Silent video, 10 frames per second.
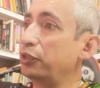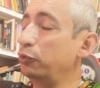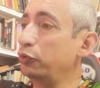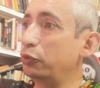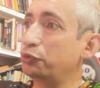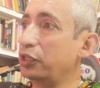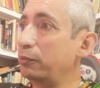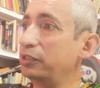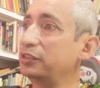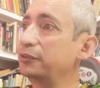a uno de los
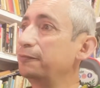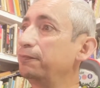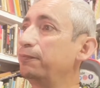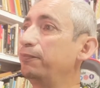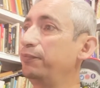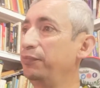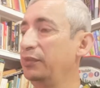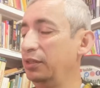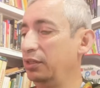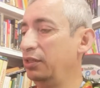cables
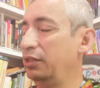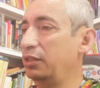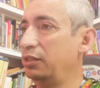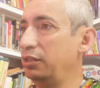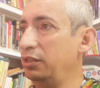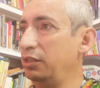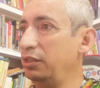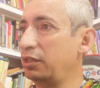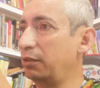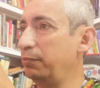y
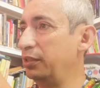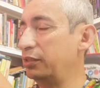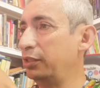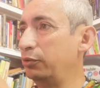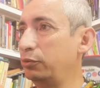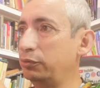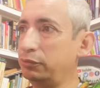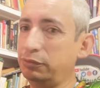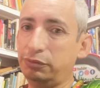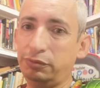de repente
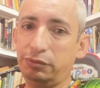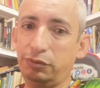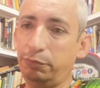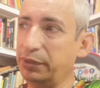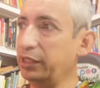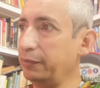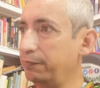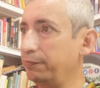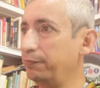no, no pega.